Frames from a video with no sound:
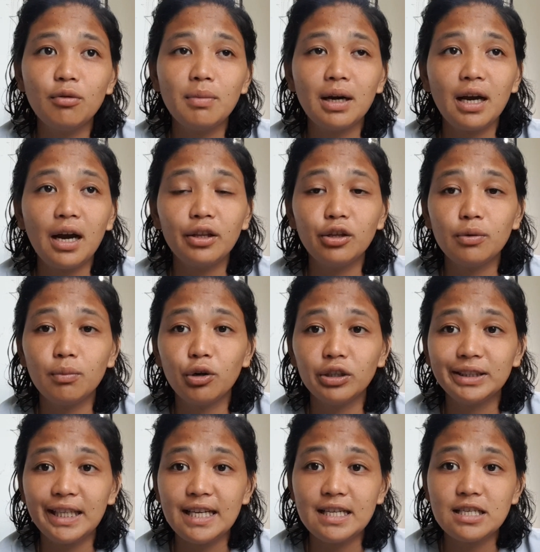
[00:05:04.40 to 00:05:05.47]
kung magkano yung
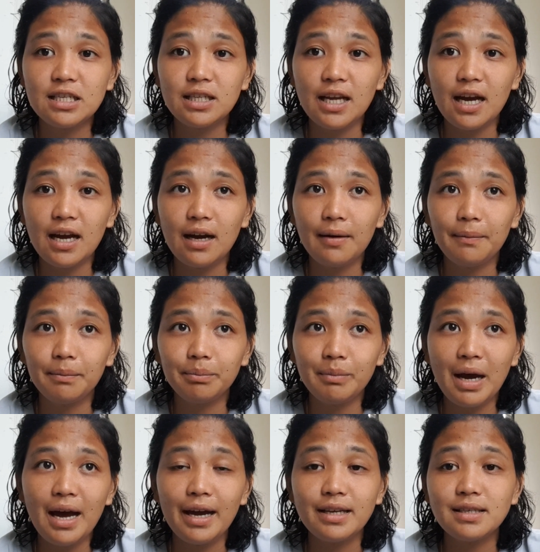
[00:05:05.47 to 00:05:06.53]
mortgage ng
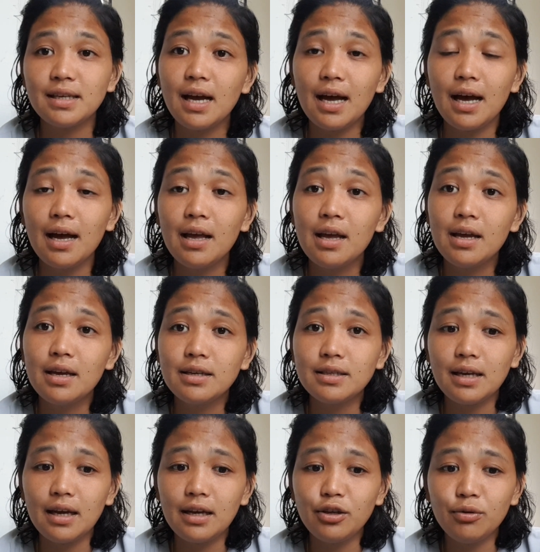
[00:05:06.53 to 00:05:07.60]
bahay. Sa,
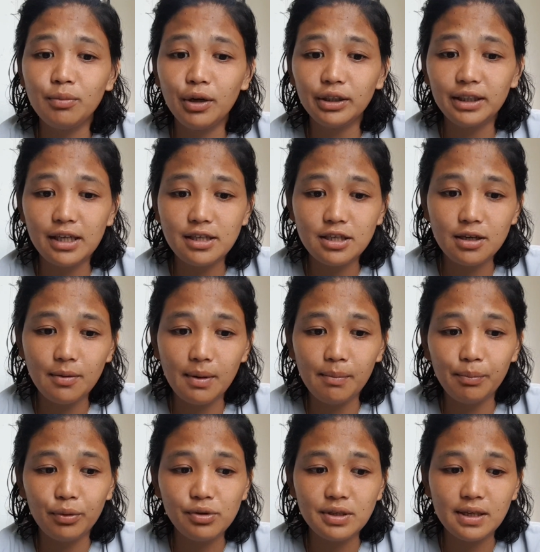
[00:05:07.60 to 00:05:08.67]
sa yung mortgage
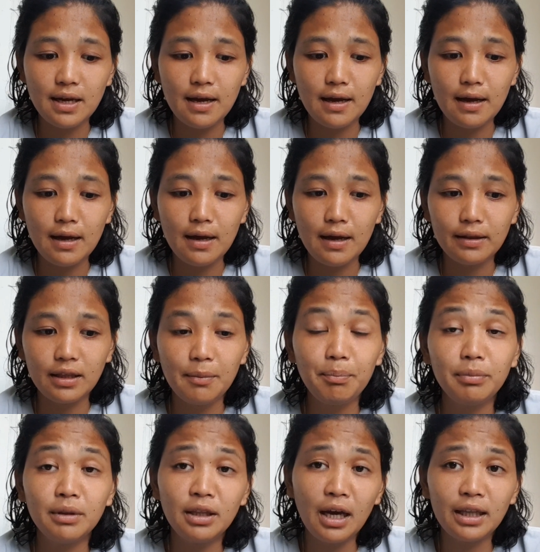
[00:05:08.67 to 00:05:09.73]
naman po sa, de,
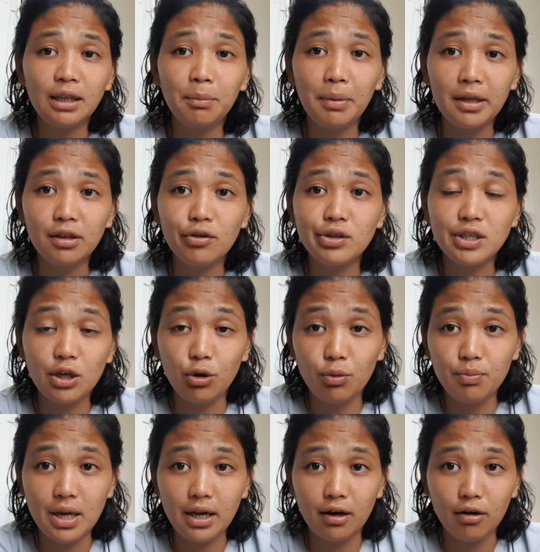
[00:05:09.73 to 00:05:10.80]
nakadepende yun sa
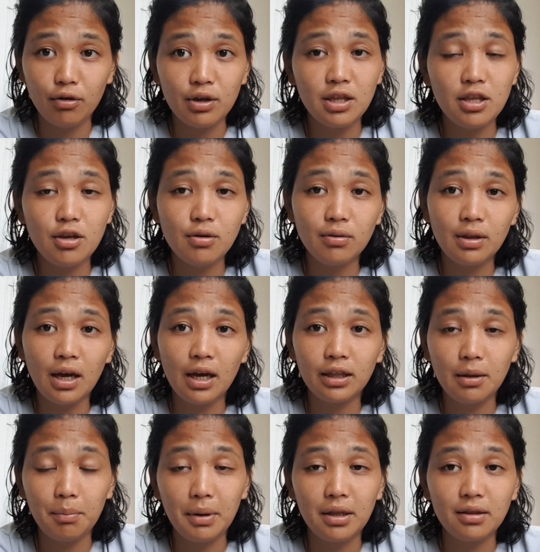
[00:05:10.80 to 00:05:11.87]
gobyerno. Hindi yun
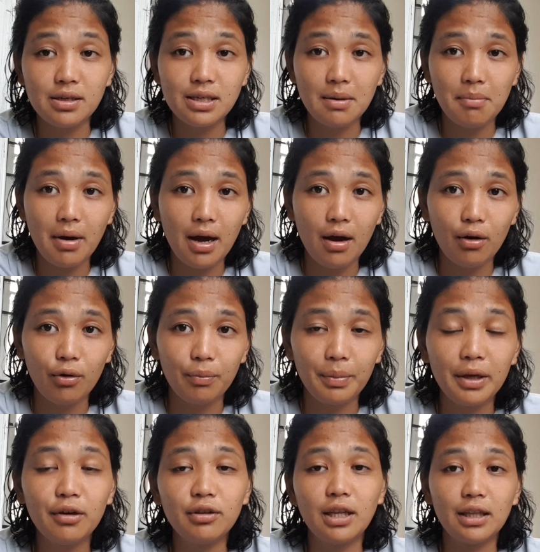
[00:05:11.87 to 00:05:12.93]
nakadepende sa bangko.
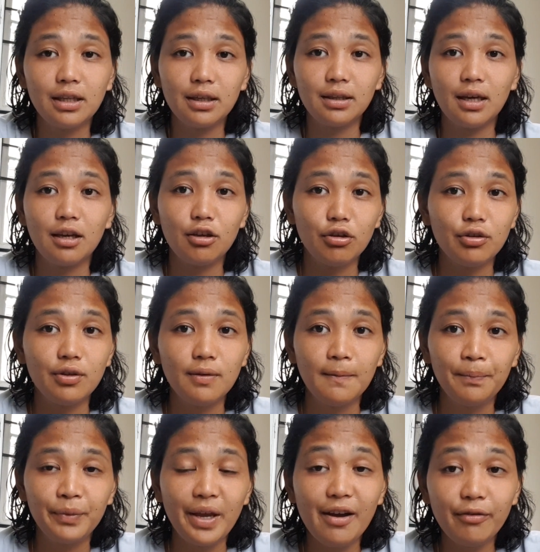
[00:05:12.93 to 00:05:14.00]
Pero dadagdag yun.
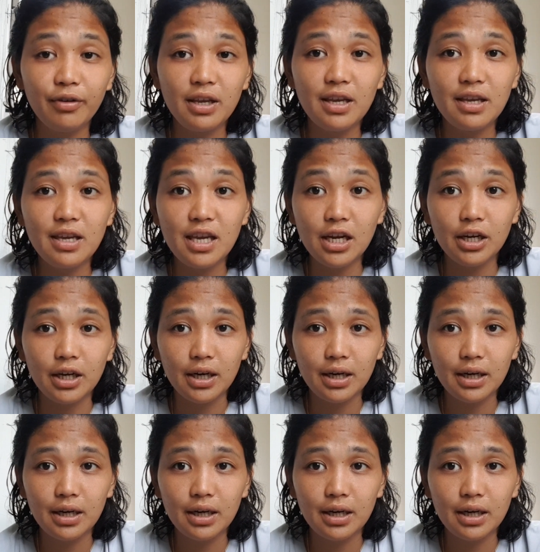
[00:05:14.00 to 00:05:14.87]
Every year.